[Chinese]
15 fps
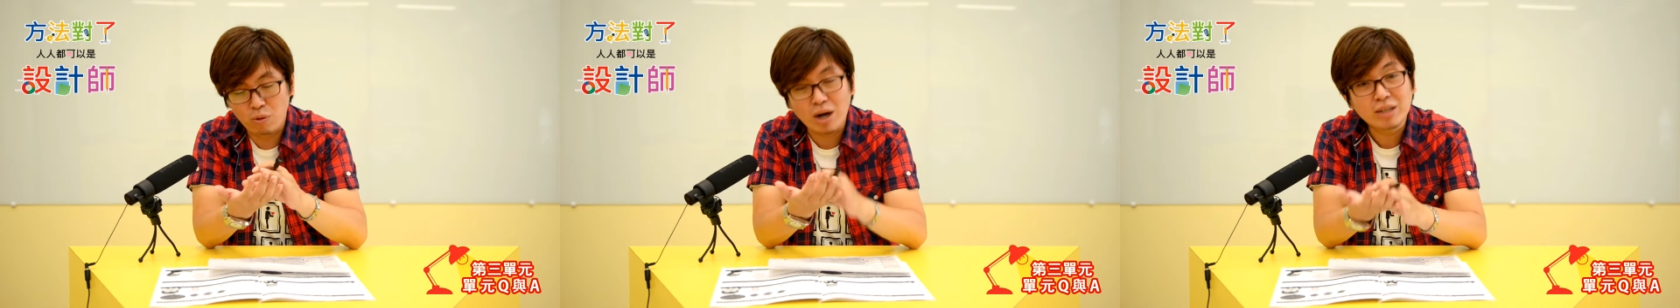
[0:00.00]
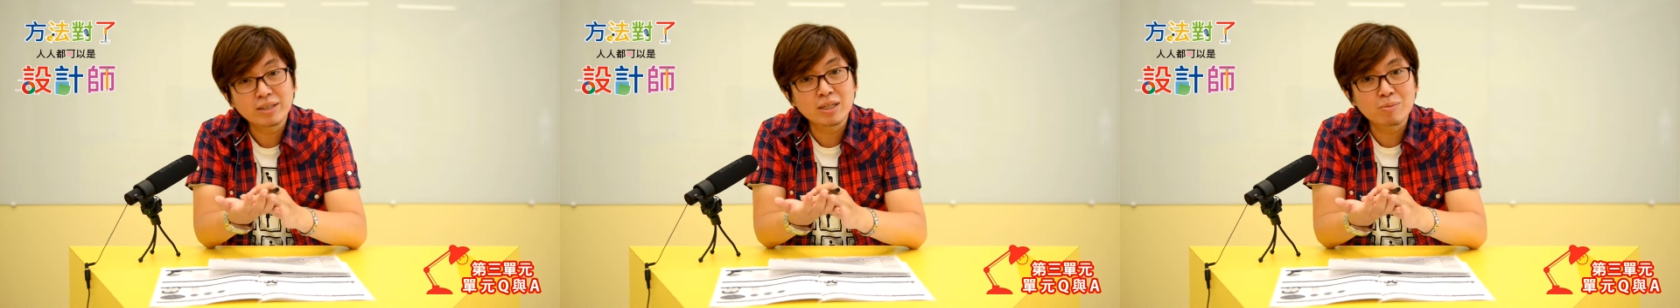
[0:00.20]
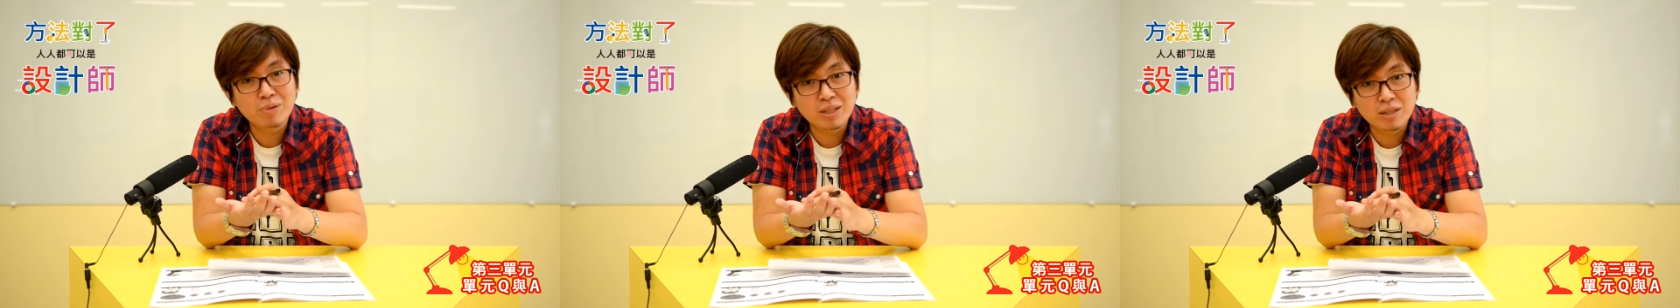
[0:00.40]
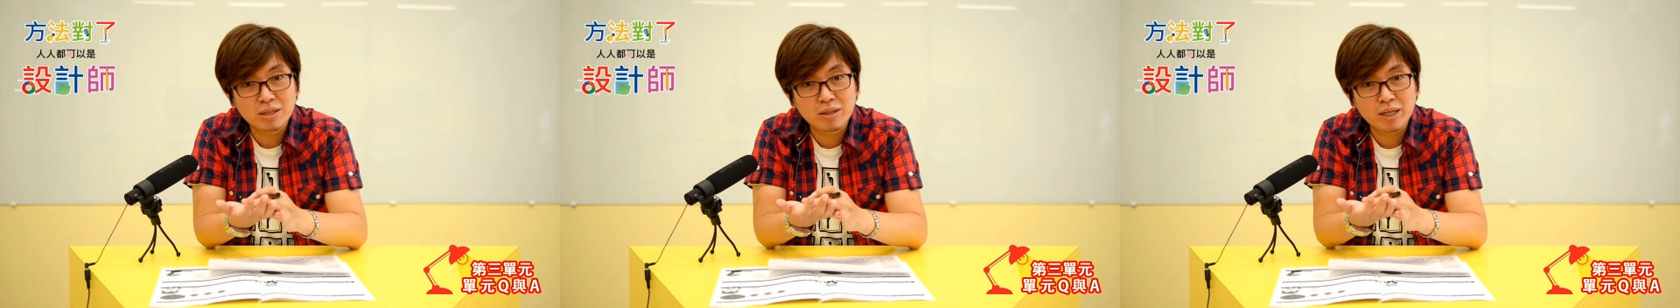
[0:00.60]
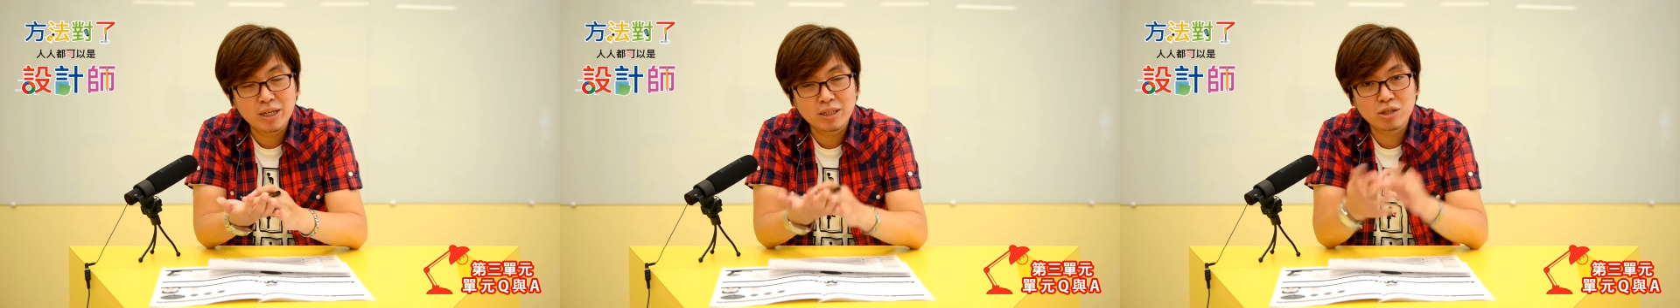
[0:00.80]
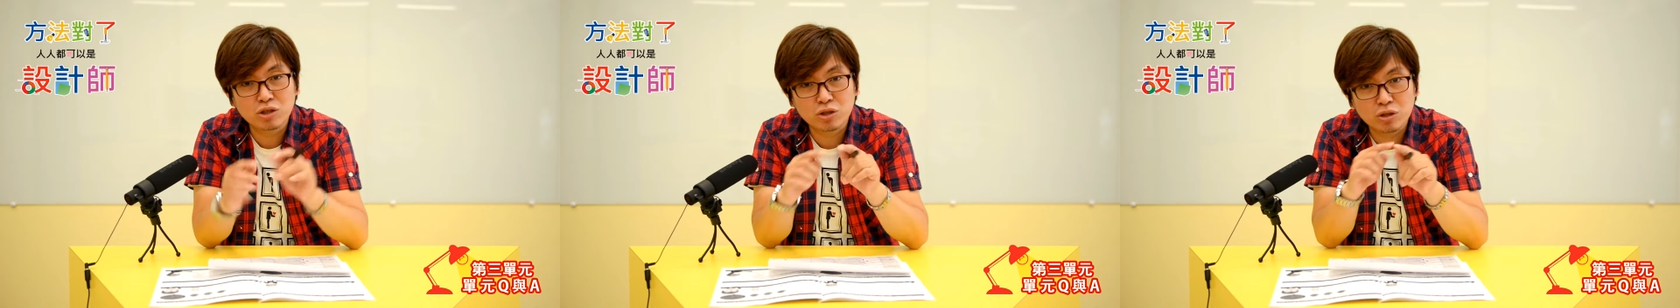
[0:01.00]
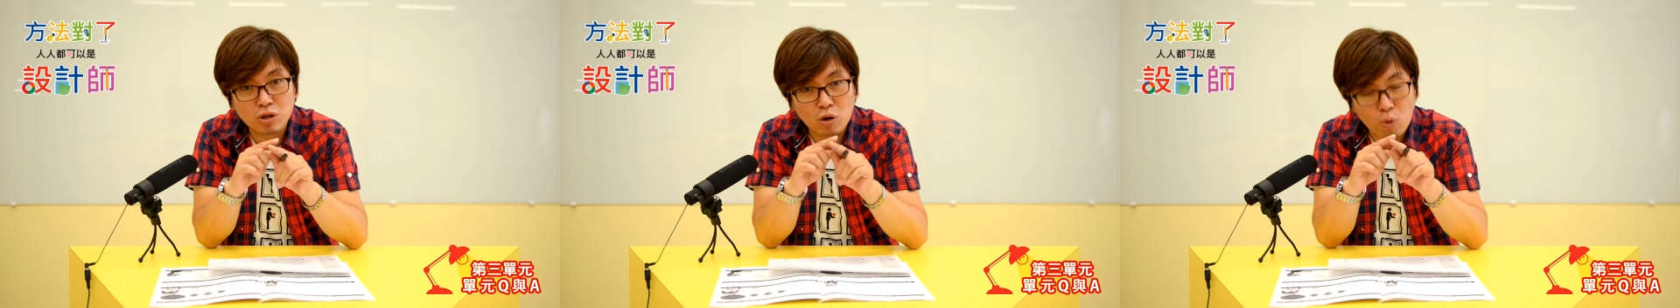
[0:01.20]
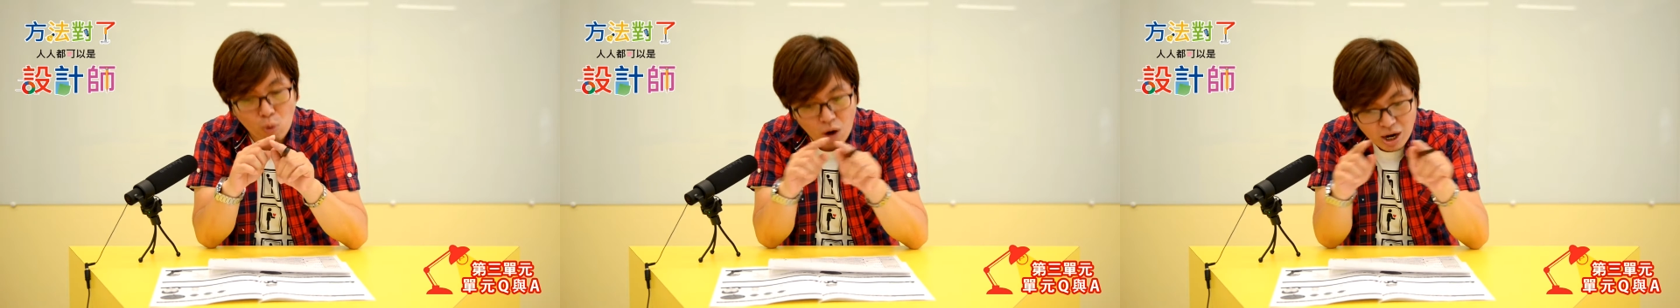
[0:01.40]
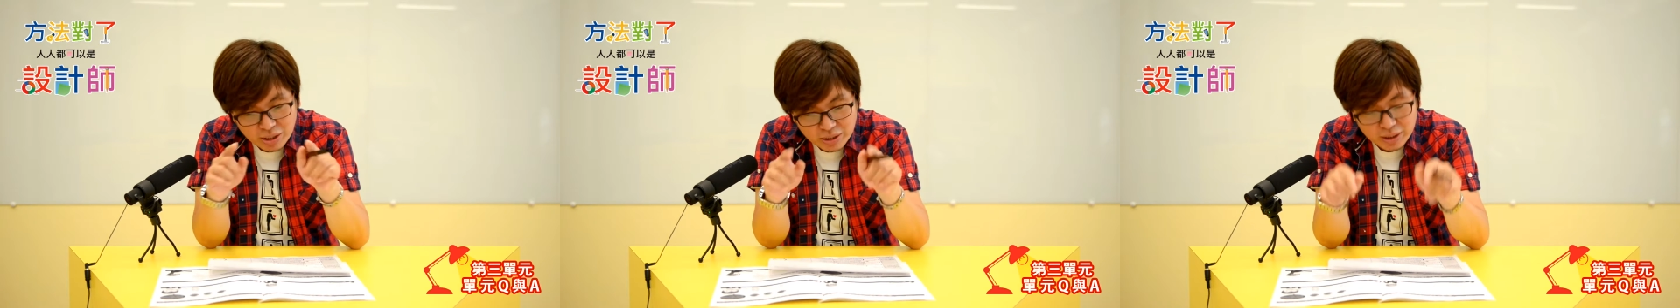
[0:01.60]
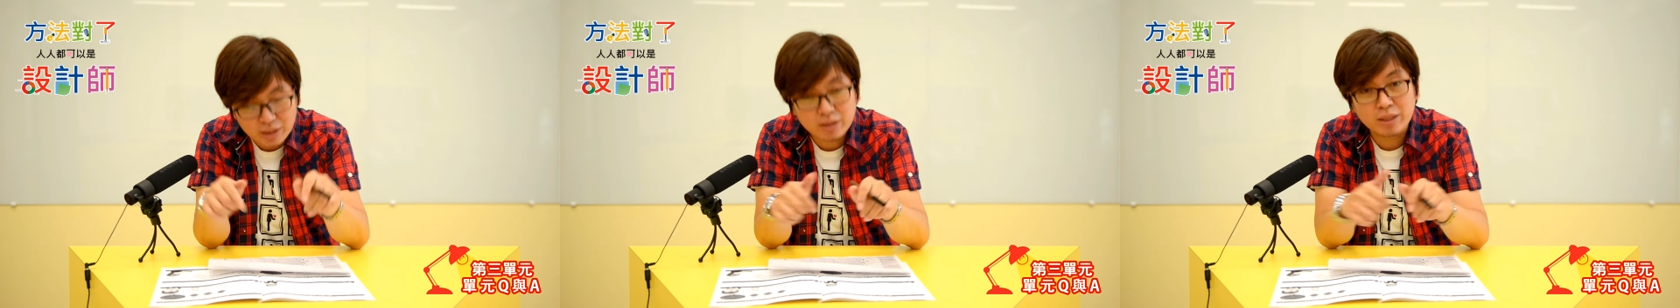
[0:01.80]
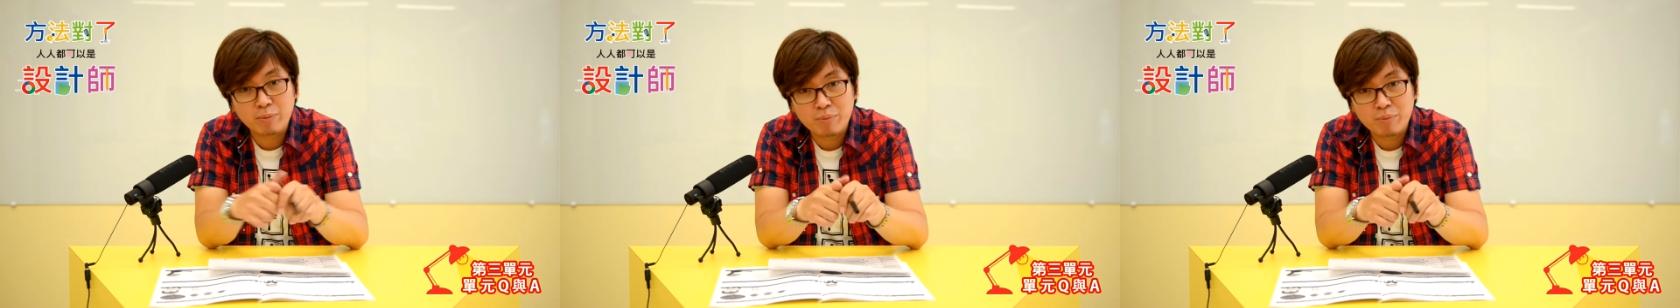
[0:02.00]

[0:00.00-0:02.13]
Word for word: 黄色便利贴的时候，黄色